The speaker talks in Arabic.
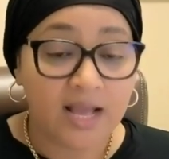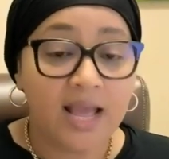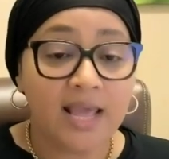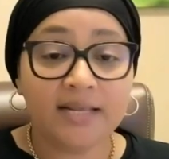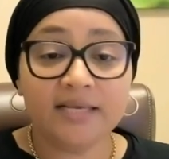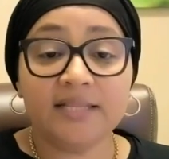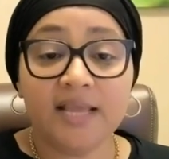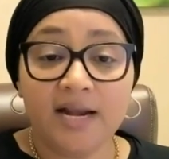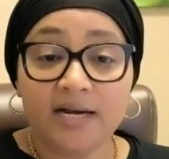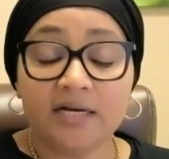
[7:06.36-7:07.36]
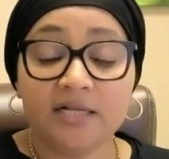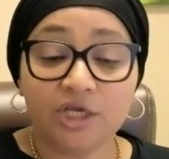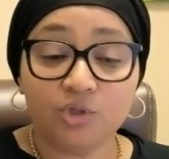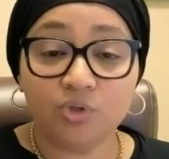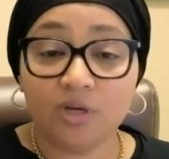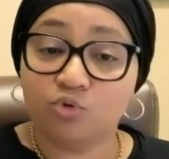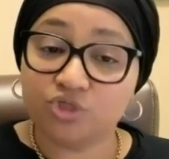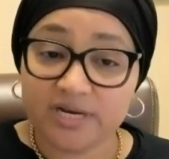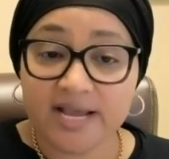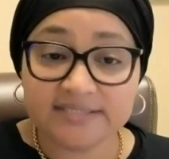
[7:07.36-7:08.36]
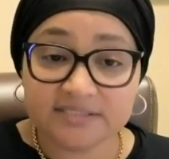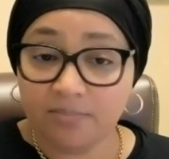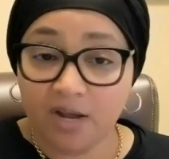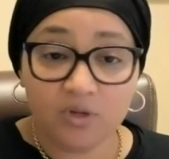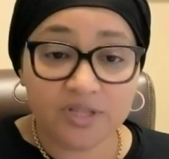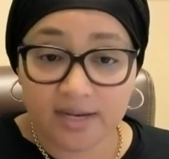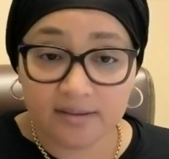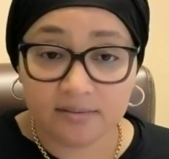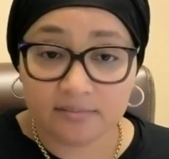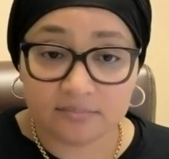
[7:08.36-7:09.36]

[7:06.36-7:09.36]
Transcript: هل اختيارك للكيتو ده متناسب مع وضعك؟